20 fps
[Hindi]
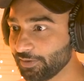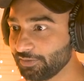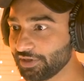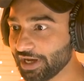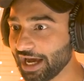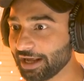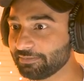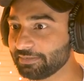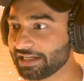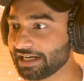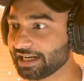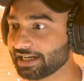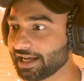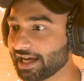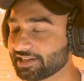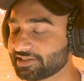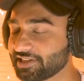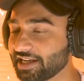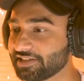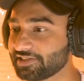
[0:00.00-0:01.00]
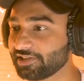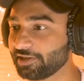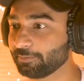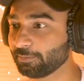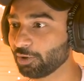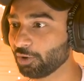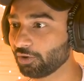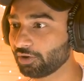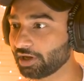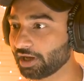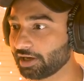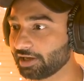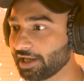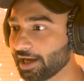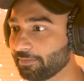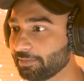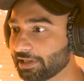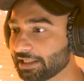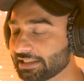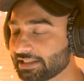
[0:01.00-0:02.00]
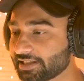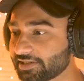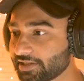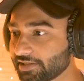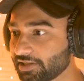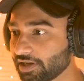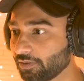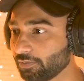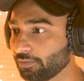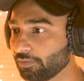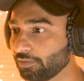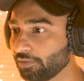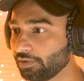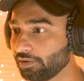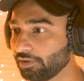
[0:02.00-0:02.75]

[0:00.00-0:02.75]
यार मेरा रास्ता इसने ब्लॉक कर लिया अब किधर से जाऊं